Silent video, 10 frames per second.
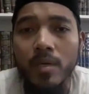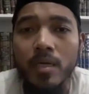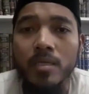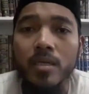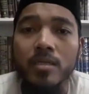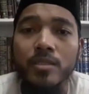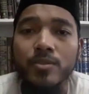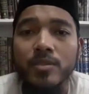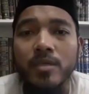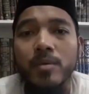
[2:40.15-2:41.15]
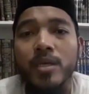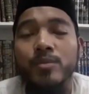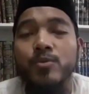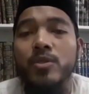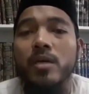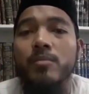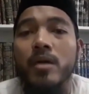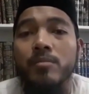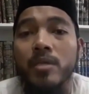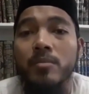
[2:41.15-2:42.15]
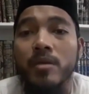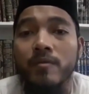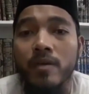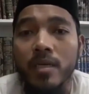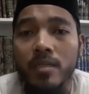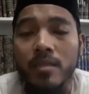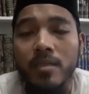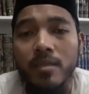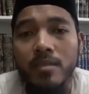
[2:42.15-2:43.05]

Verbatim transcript: maka dengan itu dia makin mudah mengambil manfaat